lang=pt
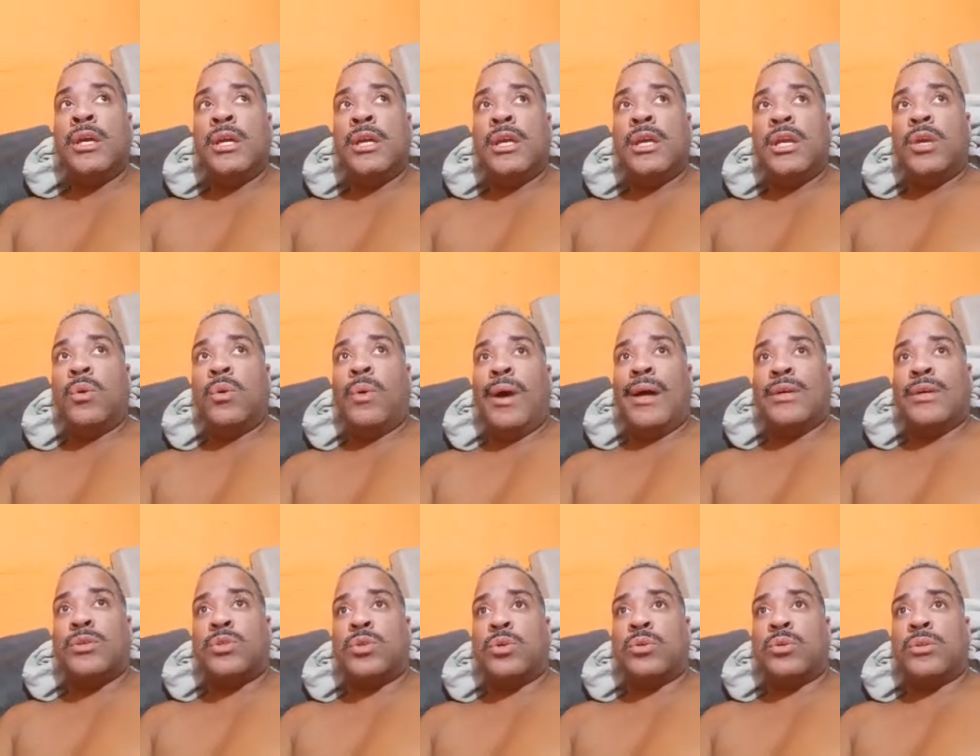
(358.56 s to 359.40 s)
Eu
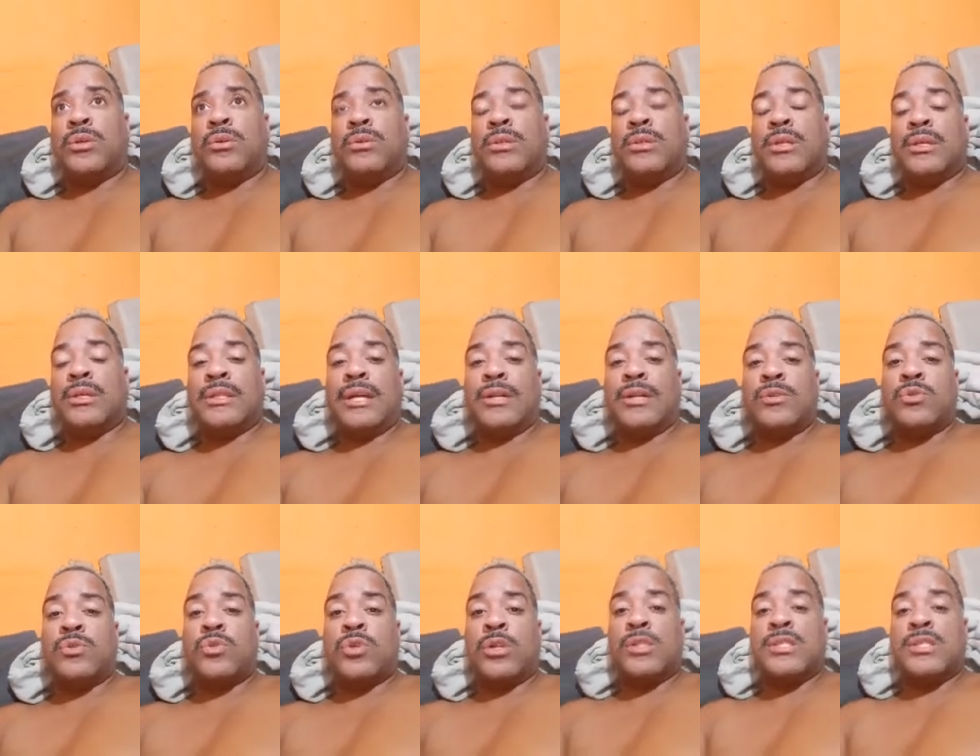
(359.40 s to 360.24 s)
acho que eu tenho
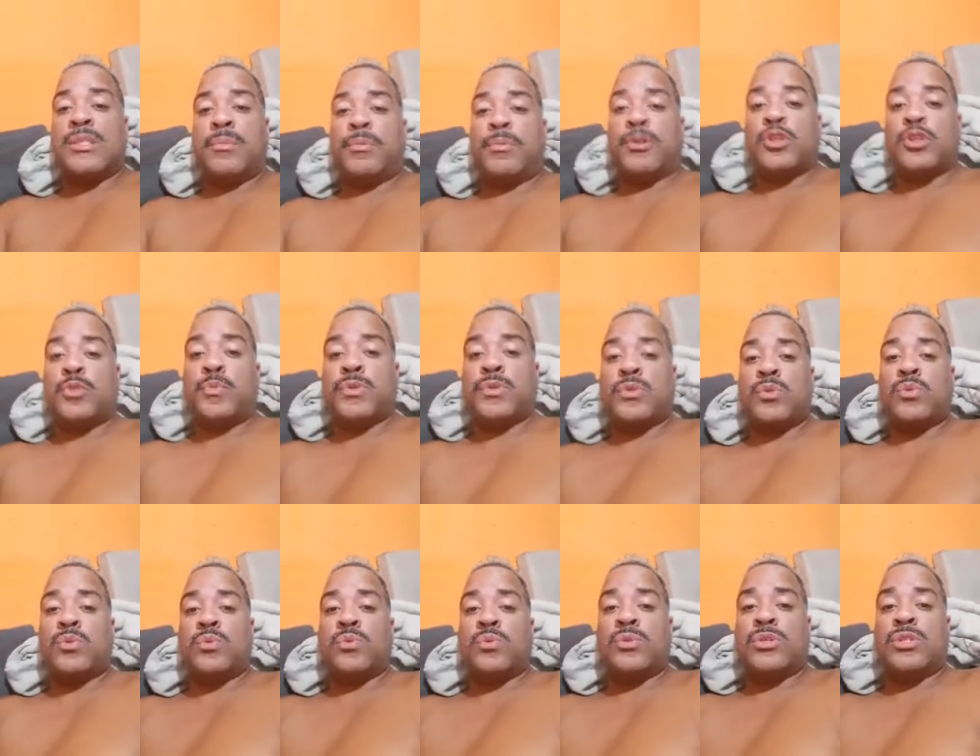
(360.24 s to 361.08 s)
tentado só dizer para as
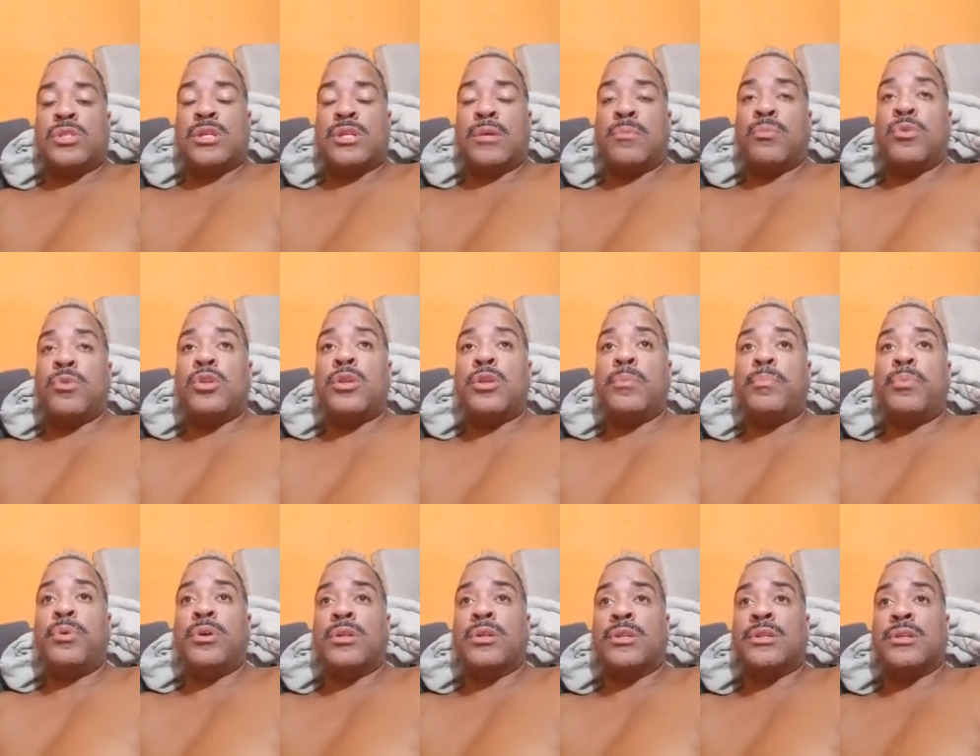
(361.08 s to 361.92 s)
pessoas que é muito
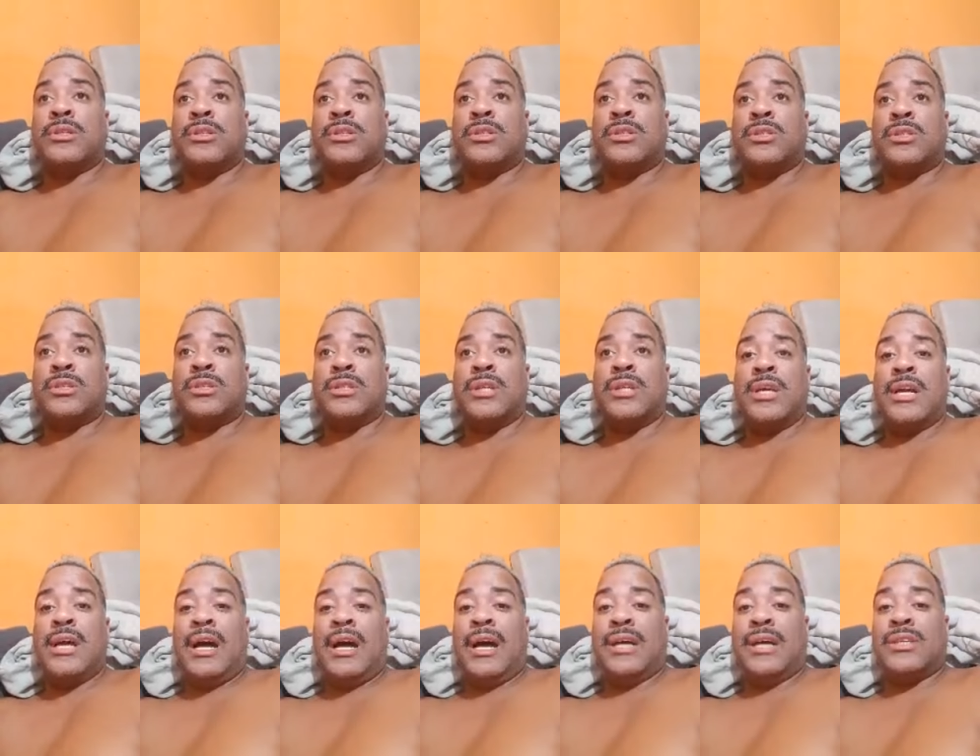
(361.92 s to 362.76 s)
importante
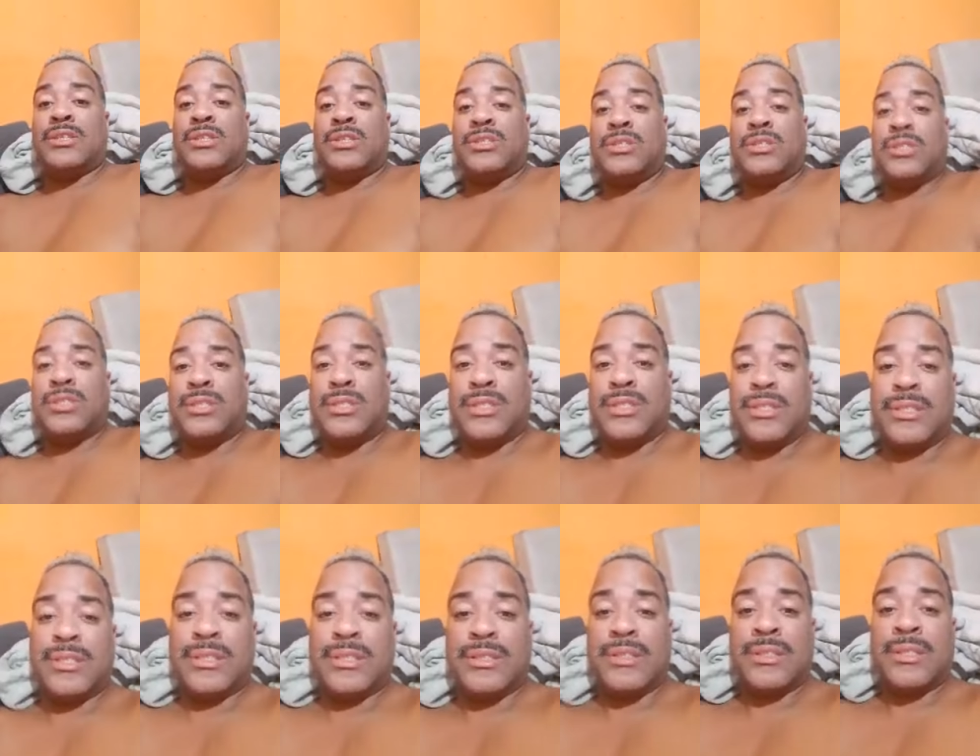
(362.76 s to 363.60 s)
a
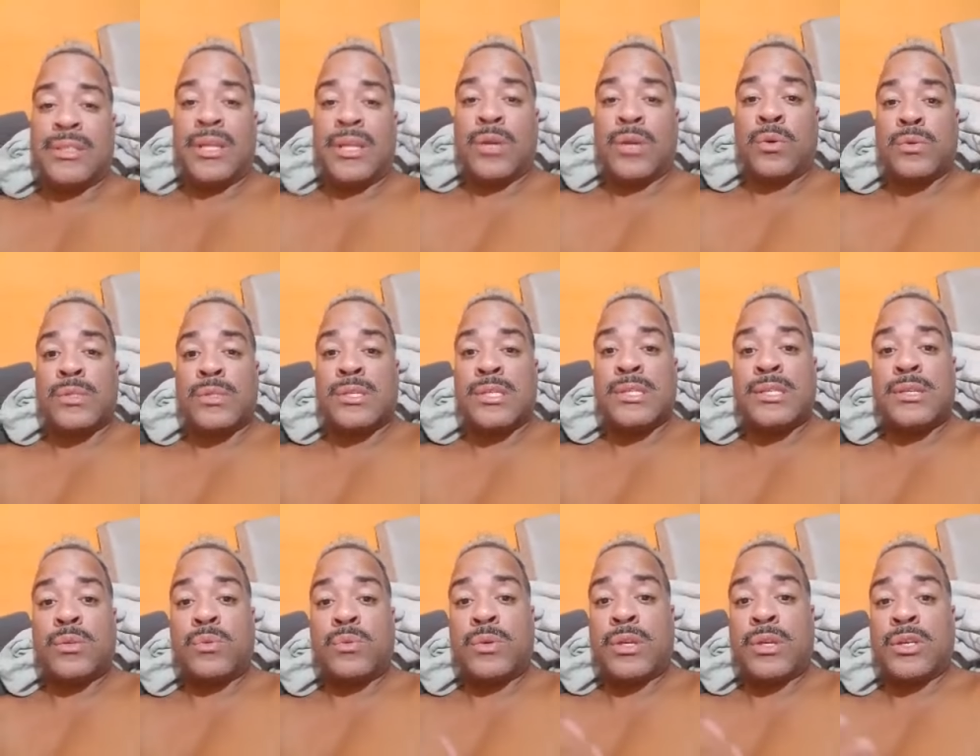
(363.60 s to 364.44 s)
gente ter consciência do que a